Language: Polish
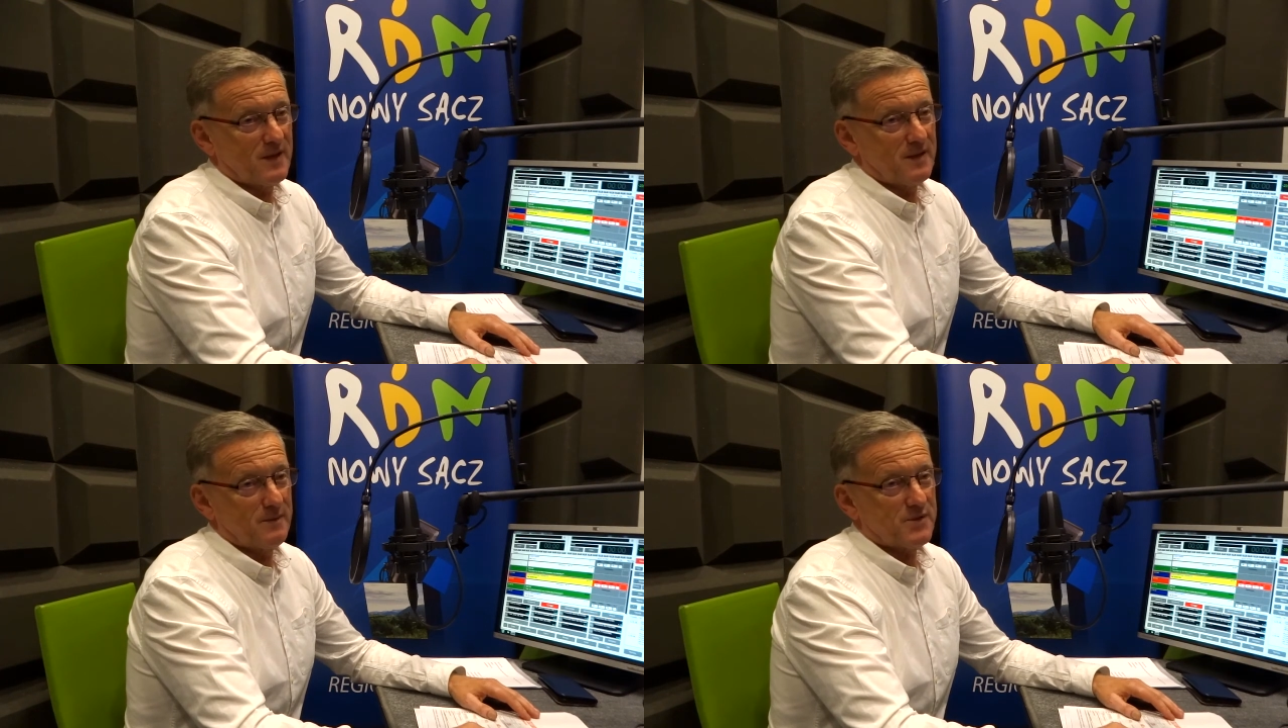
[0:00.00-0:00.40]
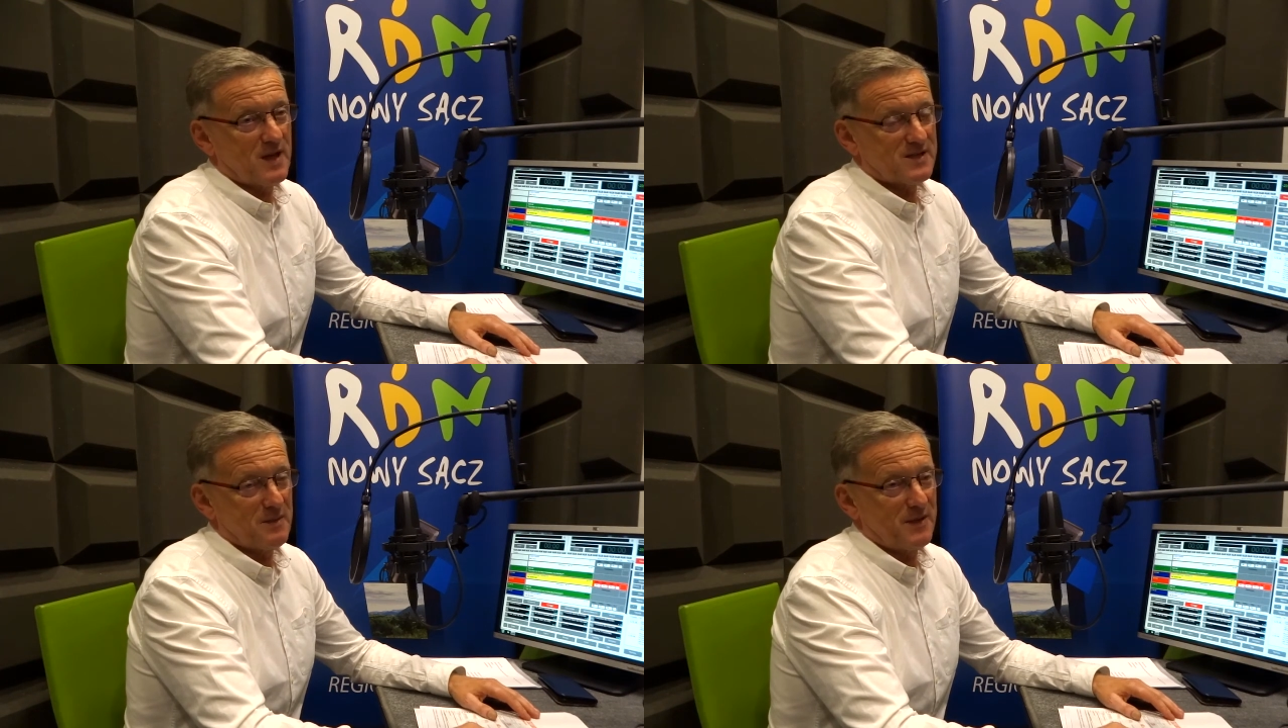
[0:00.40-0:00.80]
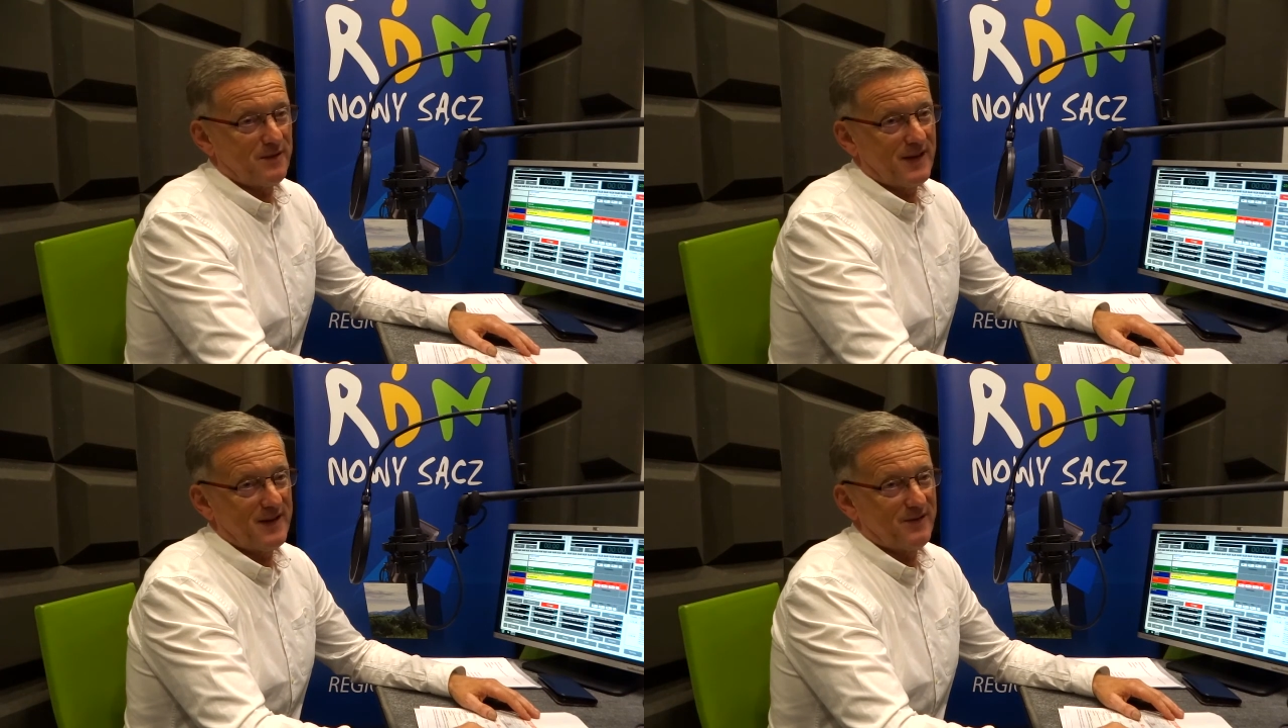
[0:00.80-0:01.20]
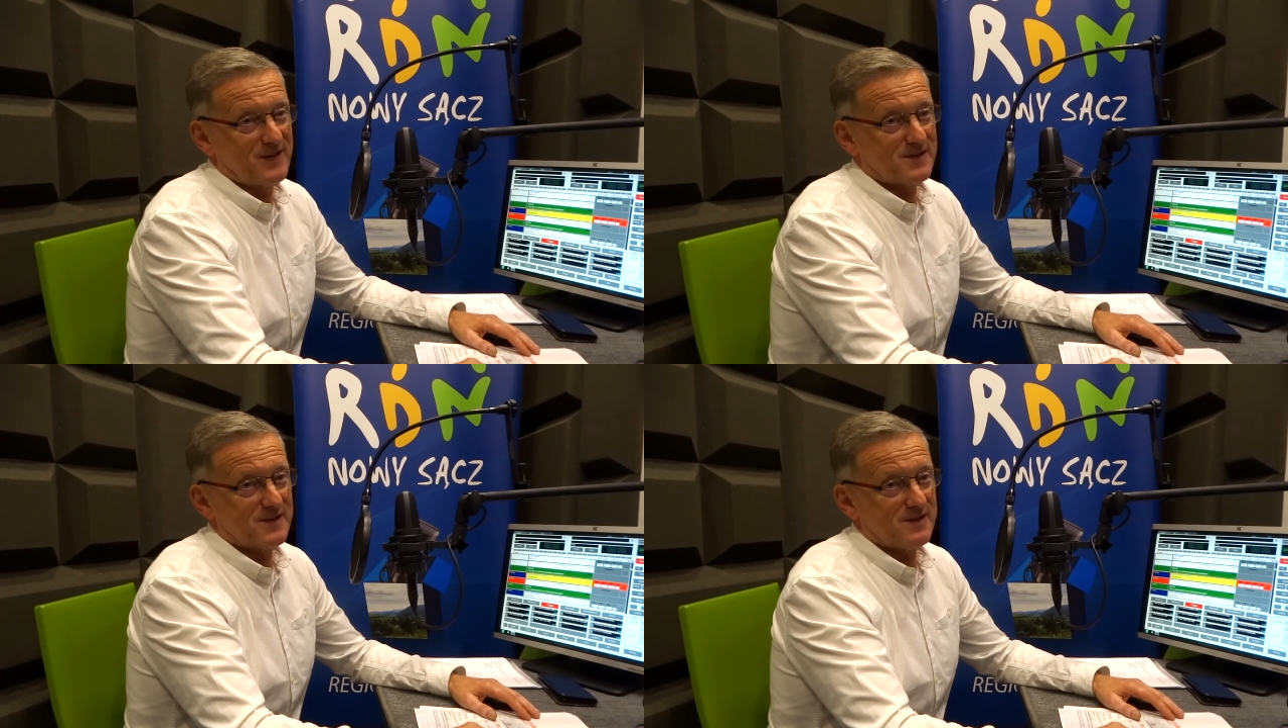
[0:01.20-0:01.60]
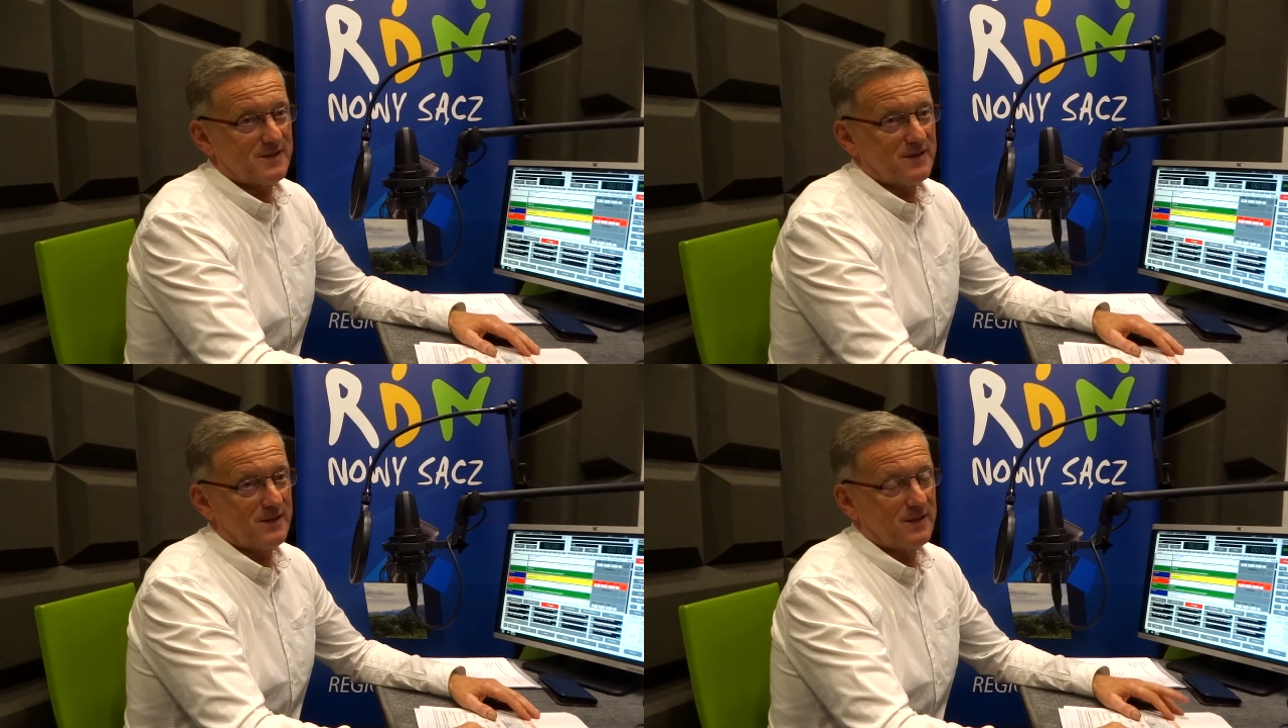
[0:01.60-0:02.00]
y, przeegzaminowany, więc
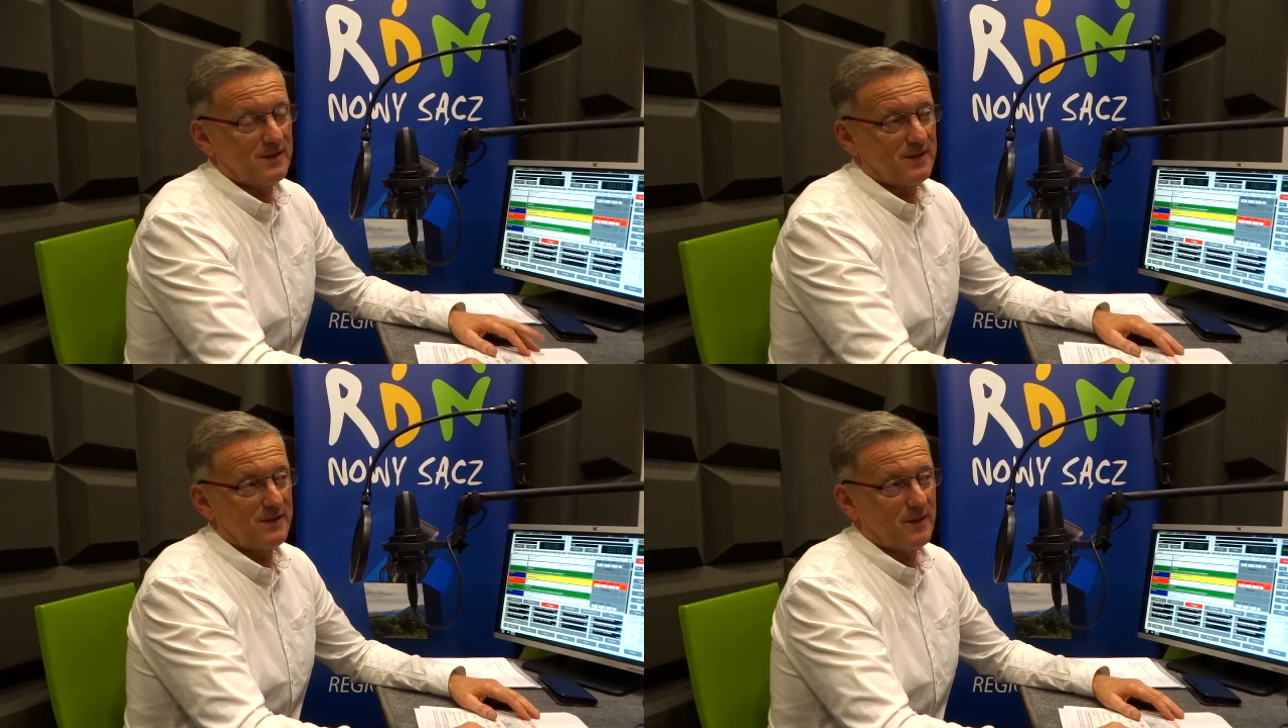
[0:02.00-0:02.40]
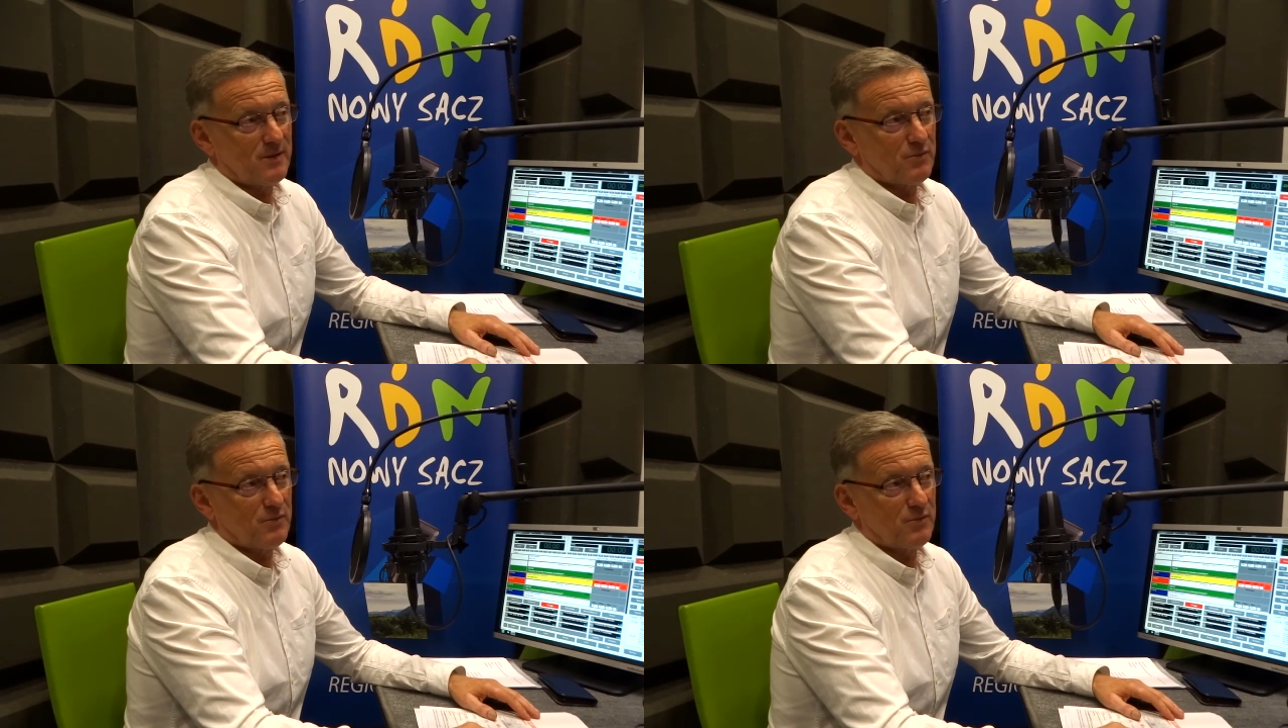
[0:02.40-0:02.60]
y, no,